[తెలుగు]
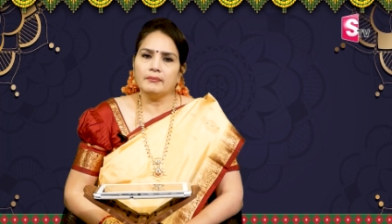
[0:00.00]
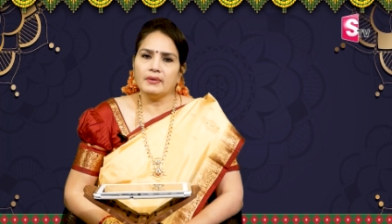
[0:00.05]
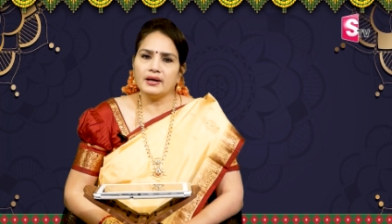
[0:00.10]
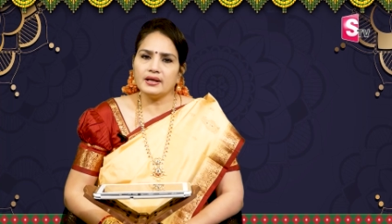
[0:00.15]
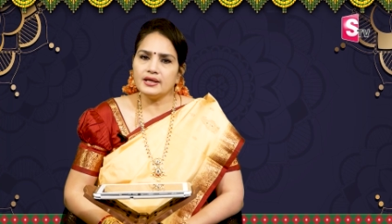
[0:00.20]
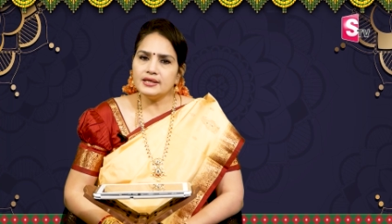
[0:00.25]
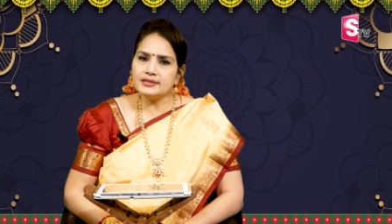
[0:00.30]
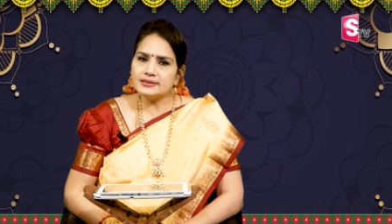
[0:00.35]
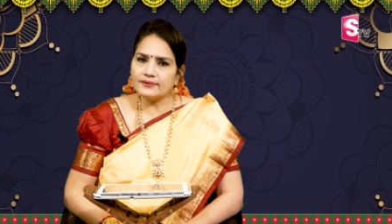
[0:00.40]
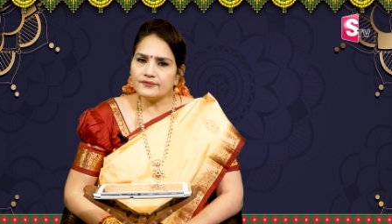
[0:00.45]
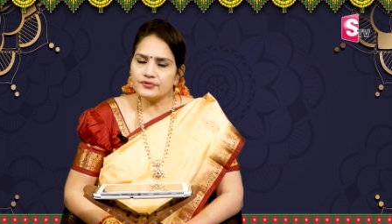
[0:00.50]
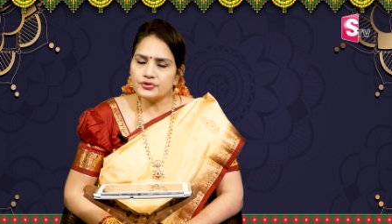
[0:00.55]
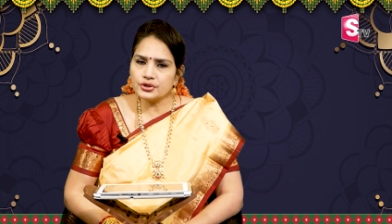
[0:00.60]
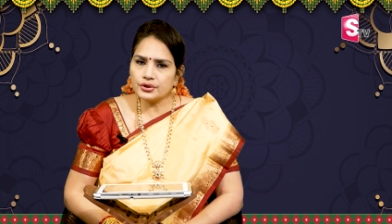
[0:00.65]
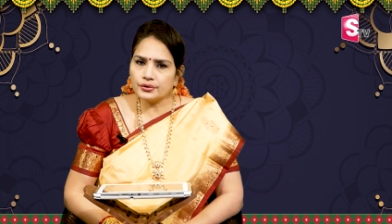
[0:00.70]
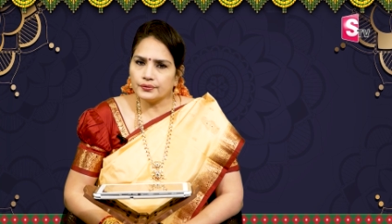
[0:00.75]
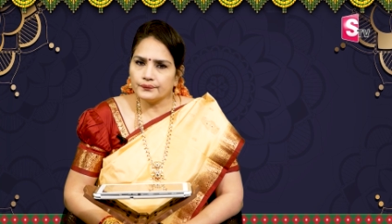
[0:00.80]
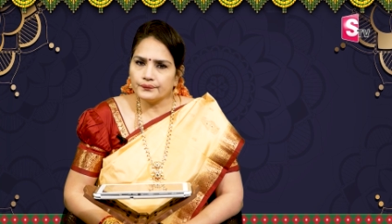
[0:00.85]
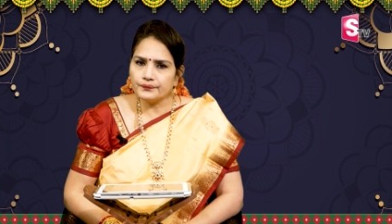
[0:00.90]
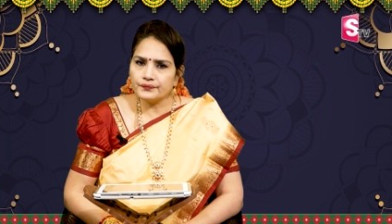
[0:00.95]
మనకి ఈ
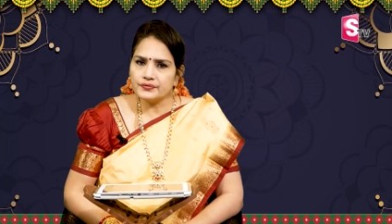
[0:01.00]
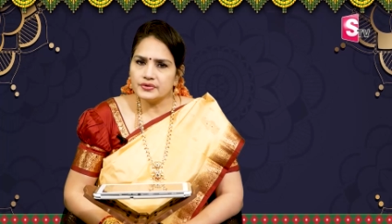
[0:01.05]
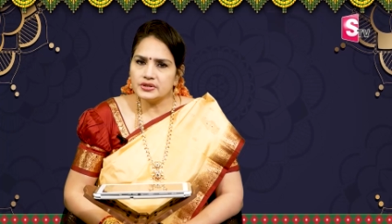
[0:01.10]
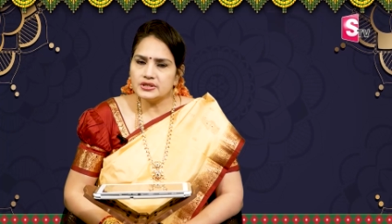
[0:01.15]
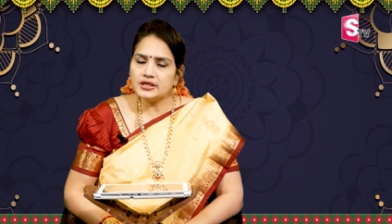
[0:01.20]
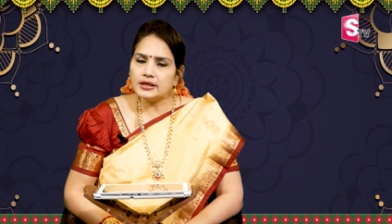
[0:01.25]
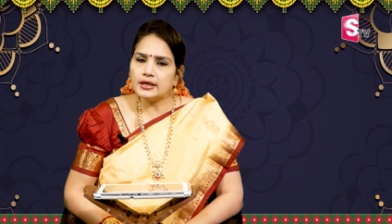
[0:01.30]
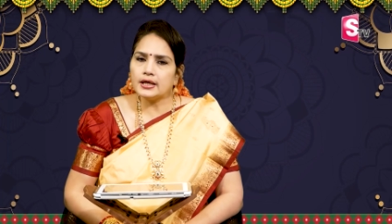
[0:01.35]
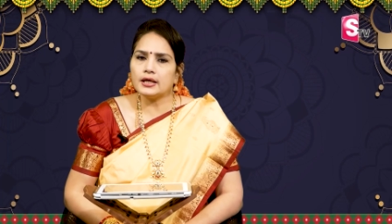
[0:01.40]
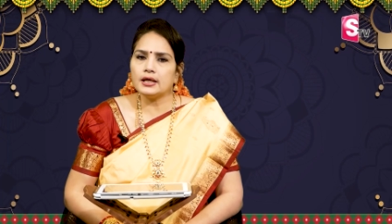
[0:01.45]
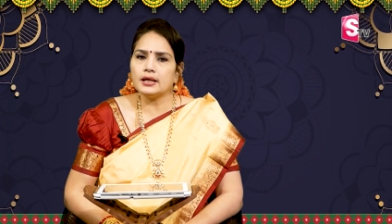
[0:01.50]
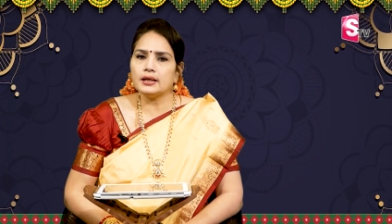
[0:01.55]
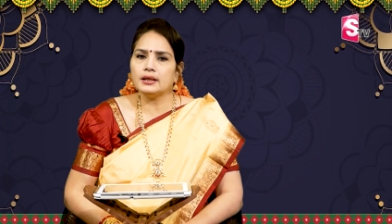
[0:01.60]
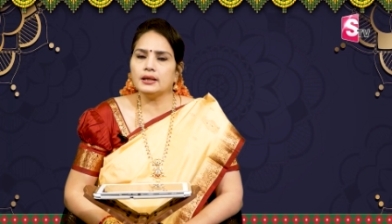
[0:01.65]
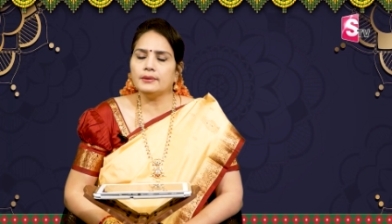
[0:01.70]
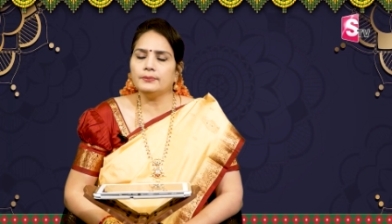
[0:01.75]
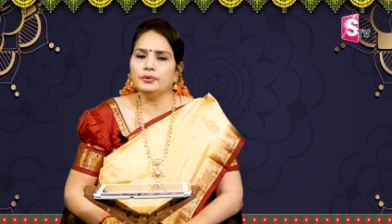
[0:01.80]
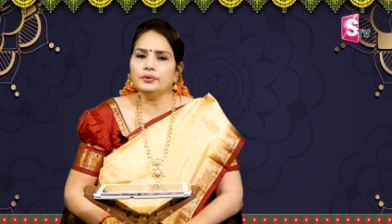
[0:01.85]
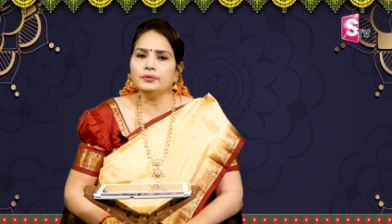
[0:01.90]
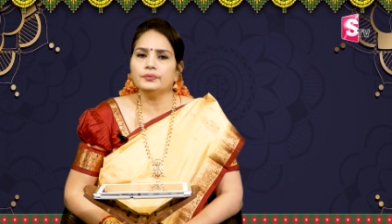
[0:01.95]
సంవత్సరం జగర్
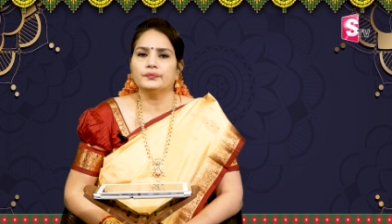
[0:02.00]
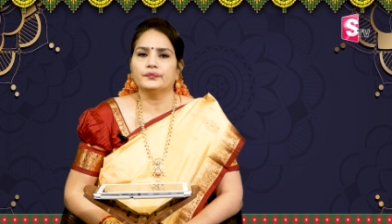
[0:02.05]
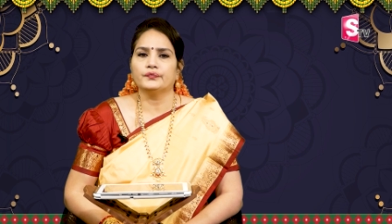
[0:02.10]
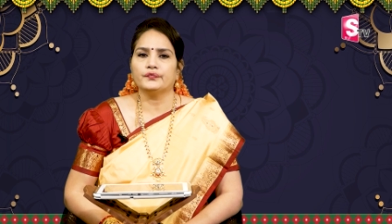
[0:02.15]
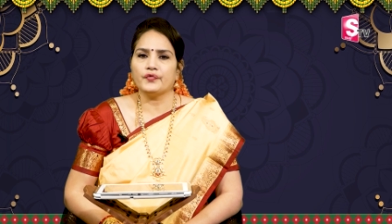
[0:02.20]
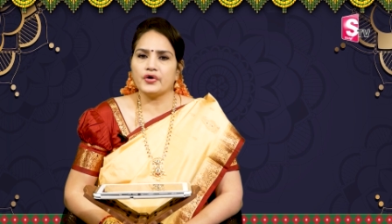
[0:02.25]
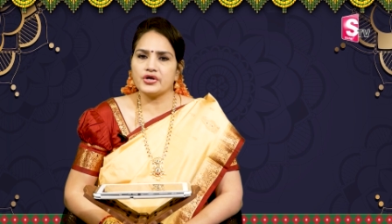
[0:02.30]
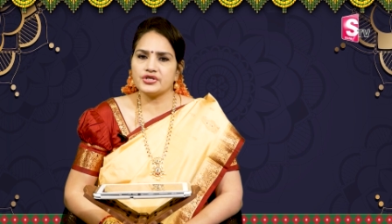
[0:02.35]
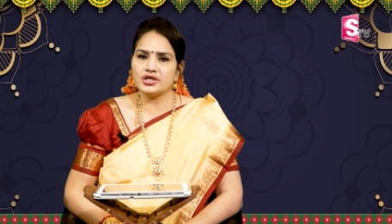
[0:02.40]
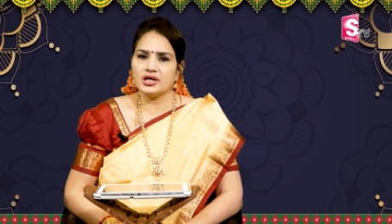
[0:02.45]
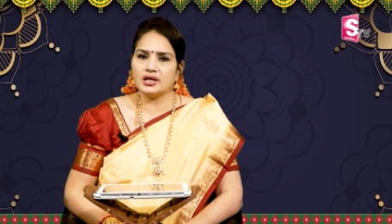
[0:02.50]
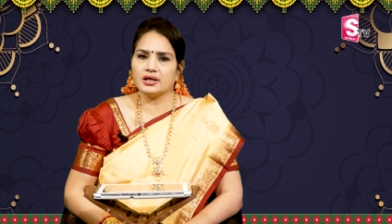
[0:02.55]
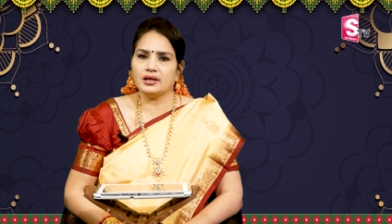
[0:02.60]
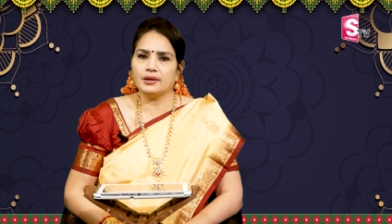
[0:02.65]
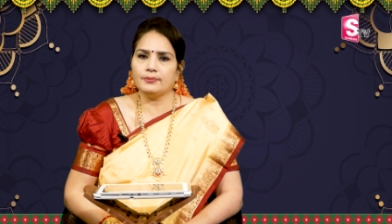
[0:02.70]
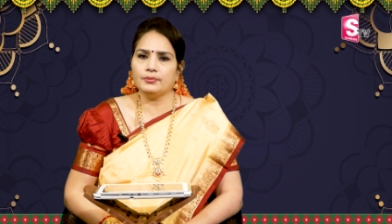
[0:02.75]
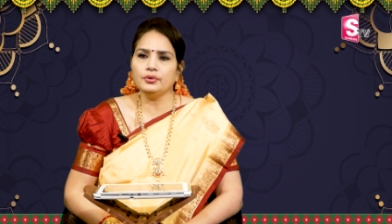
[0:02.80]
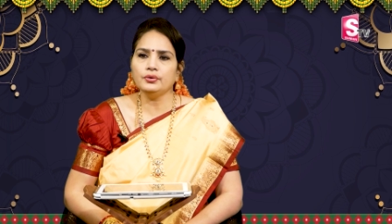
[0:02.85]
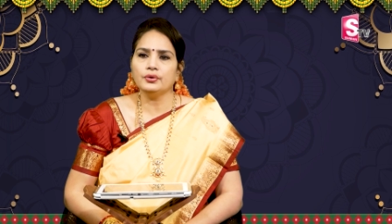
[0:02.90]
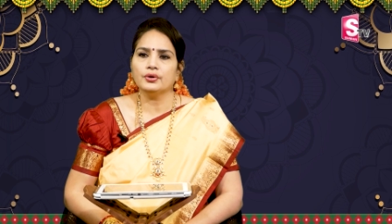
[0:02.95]
లగ్నము వర్ష
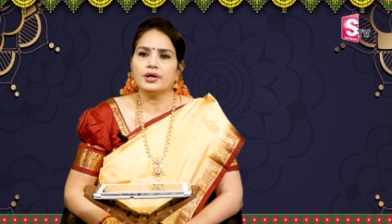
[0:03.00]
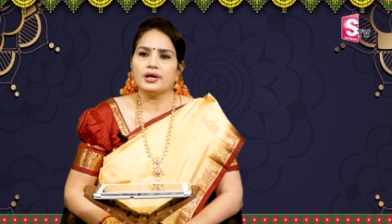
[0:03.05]
లగ్నము